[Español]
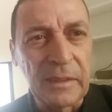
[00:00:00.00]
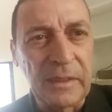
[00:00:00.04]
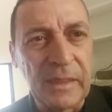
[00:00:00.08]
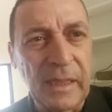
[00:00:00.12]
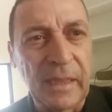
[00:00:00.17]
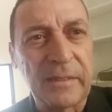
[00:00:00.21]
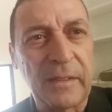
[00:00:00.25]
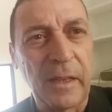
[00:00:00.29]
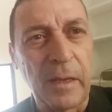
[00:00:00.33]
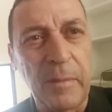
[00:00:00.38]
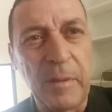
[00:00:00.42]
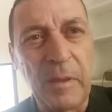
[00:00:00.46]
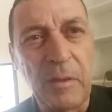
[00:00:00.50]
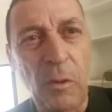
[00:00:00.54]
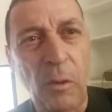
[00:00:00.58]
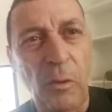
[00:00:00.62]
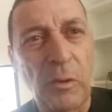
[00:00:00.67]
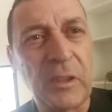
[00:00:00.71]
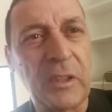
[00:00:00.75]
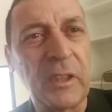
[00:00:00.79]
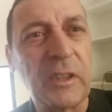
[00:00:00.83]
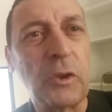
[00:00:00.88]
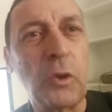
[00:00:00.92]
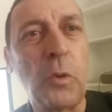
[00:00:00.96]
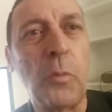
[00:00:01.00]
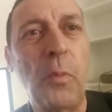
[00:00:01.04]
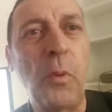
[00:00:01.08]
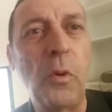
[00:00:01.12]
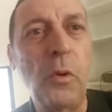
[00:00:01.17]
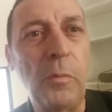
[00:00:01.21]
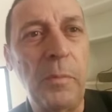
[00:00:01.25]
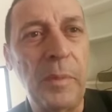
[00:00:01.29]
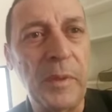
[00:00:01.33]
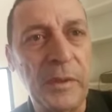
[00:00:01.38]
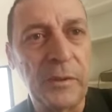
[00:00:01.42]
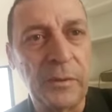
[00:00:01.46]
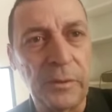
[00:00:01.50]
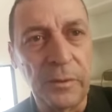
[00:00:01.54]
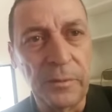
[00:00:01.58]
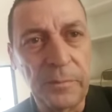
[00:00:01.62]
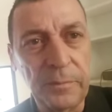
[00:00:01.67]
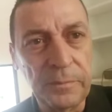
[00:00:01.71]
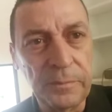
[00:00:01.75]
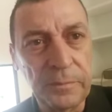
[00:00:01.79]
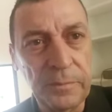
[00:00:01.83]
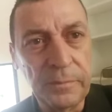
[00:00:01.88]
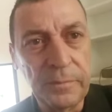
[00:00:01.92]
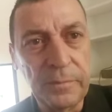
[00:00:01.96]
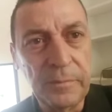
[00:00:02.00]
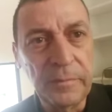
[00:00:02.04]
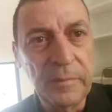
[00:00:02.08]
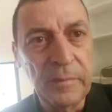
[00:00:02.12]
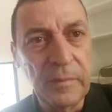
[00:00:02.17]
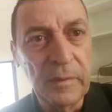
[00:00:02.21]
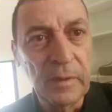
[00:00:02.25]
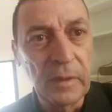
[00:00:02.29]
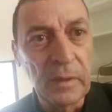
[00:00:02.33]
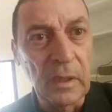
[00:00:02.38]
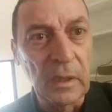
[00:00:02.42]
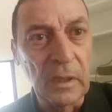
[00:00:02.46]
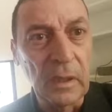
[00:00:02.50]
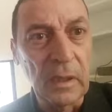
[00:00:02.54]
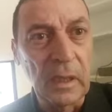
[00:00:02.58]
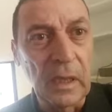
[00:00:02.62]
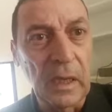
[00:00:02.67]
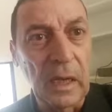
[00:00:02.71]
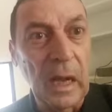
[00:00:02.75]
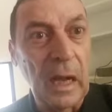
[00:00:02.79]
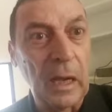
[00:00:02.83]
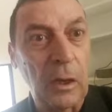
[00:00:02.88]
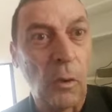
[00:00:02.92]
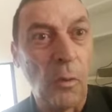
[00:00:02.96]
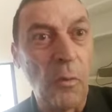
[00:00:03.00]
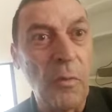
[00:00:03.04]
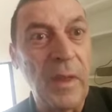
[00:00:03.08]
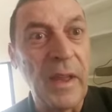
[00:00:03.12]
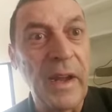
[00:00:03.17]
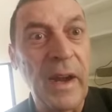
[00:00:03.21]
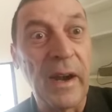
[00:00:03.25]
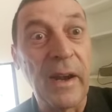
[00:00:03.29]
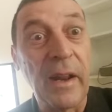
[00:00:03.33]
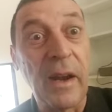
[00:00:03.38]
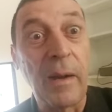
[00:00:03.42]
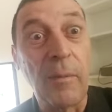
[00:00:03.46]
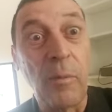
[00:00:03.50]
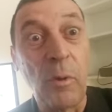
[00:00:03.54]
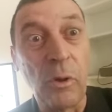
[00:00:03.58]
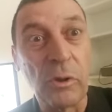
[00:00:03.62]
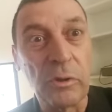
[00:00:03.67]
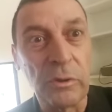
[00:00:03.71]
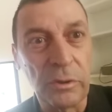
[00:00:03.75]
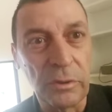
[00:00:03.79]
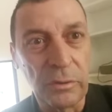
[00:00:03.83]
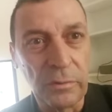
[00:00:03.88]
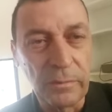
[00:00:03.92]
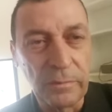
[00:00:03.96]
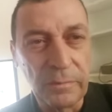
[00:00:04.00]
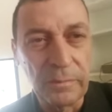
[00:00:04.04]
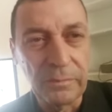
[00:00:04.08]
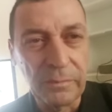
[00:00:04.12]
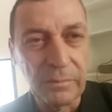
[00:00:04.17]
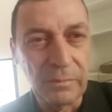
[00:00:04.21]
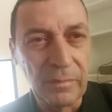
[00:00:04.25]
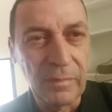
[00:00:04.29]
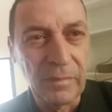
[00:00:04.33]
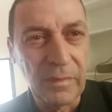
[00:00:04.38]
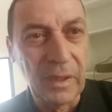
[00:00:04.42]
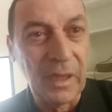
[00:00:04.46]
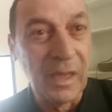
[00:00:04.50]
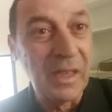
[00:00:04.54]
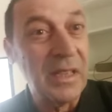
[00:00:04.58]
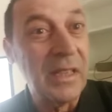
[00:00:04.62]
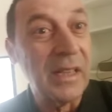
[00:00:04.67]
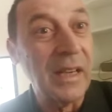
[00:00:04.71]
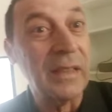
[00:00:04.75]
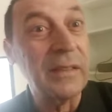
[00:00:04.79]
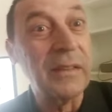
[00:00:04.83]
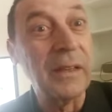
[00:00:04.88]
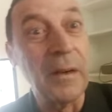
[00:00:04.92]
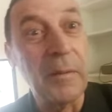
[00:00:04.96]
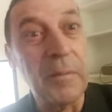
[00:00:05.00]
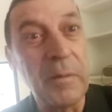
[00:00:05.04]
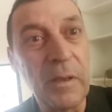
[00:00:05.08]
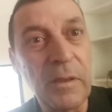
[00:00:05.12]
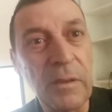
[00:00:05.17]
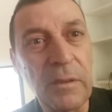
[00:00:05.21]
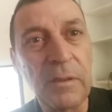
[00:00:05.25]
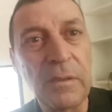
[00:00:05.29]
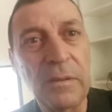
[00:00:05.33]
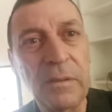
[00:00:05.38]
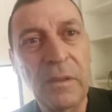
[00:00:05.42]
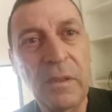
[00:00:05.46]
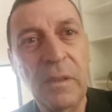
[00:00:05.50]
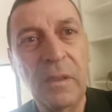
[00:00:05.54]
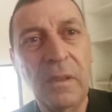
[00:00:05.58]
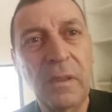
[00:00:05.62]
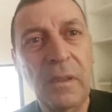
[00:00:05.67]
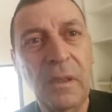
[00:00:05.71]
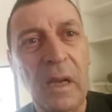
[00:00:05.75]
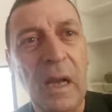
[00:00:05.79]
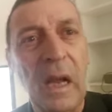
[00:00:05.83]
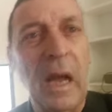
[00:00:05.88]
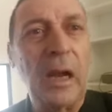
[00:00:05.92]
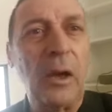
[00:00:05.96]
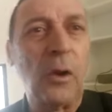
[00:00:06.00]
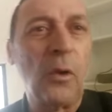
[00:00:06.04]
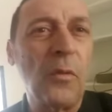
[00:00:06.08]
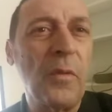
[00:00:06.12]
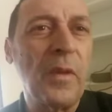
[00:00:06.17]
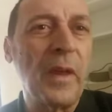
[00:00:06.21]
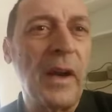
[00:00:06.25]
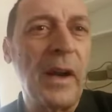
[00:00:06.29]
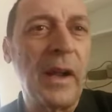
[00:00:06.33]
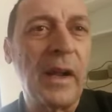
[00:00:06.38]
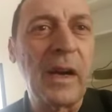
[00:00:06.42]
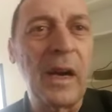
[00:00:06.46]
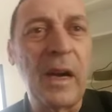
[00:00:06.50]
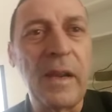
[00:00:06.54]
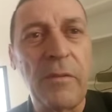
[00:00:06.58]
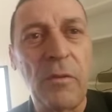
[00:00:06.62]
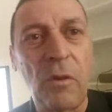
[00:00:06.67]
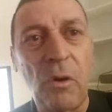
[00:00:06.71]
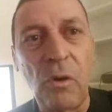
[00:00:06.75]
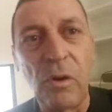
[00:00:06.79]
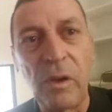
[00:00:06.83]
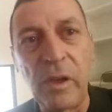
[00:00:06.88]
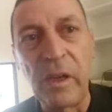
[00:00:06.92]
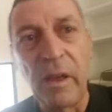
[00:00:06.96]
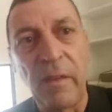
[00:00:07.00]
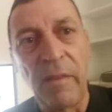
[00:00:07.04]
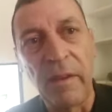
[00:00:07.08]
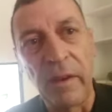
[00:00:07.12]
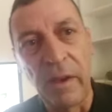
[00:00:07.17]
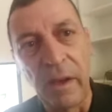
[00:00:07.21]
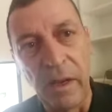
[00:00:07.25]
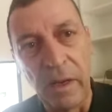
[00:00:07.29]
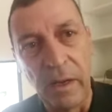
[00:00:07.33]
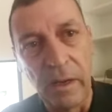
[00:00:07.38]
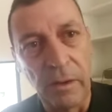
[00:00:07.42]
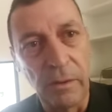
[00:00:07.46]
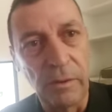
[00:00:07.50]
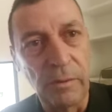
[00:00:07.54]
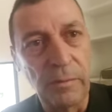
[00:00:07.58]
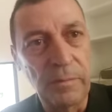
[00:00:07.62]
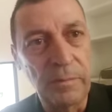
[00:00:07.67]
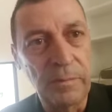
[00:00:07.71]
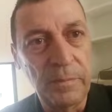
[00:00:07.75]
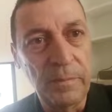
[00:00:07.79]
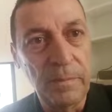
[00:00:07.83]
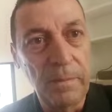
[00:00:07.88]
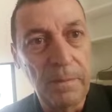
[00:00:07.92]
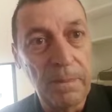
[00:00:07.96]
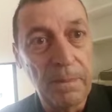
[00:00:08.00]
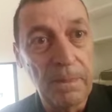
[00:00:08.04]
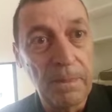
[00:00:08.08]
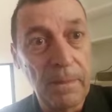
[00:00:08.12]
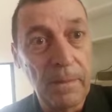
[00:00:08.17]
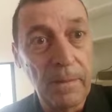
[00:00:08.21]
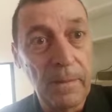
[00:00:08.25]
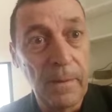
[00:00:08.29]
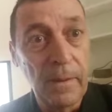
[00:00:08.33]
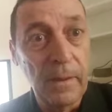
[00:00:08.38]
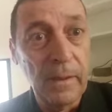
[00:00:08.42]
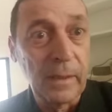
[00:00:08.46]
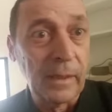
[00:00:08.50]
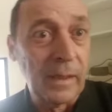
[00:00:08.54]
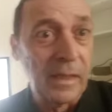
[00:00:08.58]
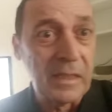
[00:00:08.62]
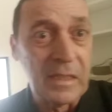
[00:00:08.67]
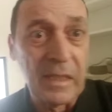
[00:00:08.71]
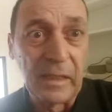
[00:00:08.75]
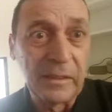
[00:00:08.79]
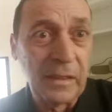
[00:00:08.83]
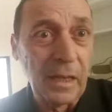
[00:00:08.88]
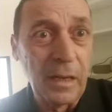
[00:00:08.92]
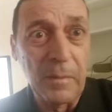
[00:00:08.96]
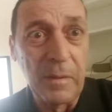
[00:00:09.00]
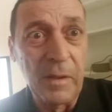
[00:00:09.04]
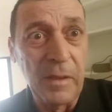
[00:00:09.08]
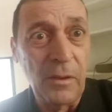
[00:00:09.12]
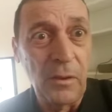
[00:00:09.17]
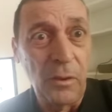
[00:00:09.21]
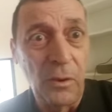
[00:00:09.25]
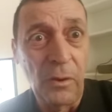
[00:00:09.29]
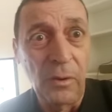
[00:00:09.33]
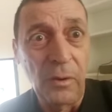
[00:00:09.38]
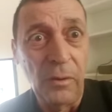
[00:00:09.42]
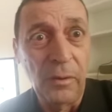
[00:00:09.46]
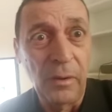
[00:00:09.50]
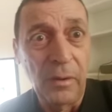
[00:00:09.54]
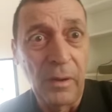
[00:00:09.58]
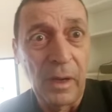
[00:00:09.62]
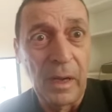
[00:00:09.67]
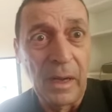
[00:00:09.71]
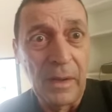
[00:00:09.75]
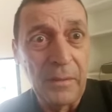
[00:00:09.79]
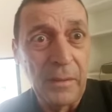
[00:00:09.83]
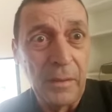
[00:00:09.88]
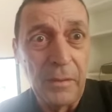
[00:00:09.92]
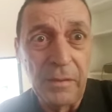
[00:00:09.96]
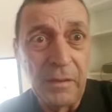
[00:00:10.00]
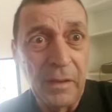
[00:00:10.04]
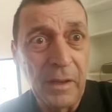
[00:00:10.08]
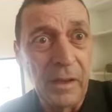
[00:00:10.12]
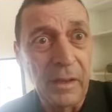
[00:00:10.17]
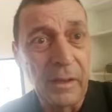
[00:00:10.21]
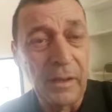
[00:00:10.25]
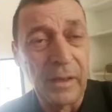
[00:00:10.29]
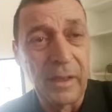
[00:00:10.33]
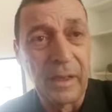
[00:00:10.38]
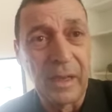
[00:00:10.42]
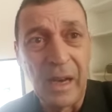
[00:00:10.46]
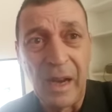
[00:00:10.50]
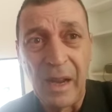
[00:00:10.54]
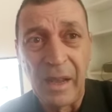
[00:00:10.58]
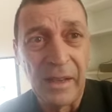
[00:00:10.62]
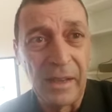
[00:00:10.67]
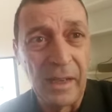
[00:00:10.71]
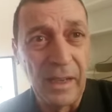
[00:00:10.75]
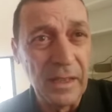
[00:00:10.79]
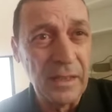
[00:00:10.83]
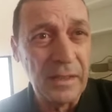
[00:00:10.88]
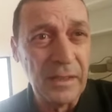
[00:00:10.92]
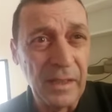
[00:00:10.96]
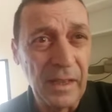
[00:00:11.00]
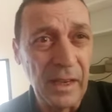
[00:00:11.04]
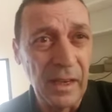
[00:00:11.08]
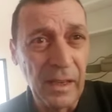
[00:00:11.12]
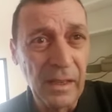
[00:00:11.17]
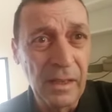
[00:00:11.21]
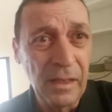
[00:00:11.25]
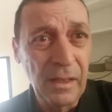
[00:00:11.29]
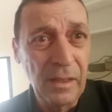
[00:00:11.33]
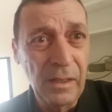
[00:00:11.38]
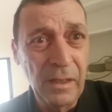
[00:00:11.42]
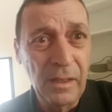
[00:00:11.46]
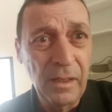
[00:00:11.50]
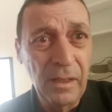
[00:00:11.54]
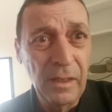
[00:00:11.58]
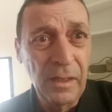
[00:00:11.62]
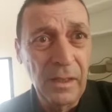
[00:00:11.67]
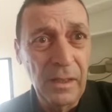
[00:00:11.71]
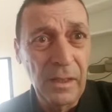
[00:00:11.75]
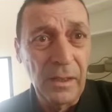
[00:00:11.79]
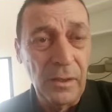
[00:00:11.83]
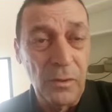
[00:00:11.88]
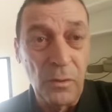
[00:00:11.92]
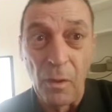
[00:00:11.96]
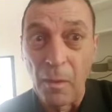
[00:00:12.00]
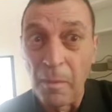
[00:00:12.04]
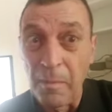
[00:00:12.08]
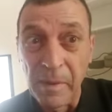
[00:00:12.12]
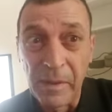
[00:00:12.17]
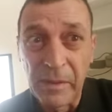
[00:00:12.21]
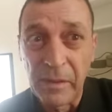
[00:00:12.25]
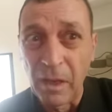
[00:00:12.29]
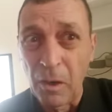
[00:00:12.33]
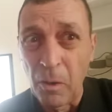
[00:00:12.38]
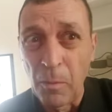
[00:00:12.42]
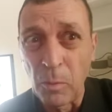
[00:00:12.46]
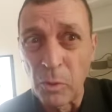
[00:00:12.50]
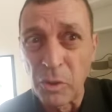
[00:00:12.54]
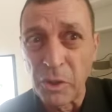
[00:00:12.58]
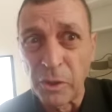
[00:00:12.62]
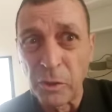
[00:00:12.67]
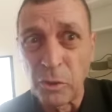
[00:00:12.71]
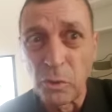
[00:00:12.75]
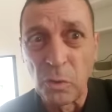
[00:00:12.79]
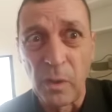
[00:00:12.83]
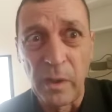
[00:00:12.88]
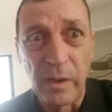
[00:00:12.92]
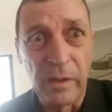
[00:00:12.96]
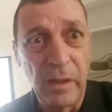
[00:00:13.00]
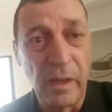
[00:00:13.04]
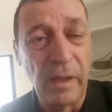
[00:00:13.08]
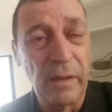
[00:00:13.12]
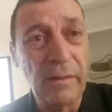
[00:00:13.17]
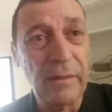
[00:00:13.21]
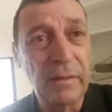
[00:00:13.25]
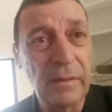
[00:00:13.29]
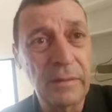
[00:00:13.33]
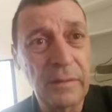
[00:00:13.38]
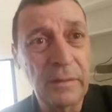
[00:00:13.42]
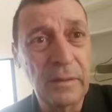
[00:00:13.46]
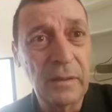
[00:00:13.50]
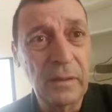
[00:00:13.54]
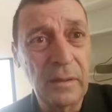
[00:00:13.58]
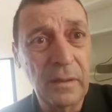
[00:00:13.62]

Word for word: se ha atrevido desde su púlpito a condenar el aborto, que se ha atrevido a condenar la ideología de género, que se ha atrevido a decir que la Iglesia no admite la homosexualidad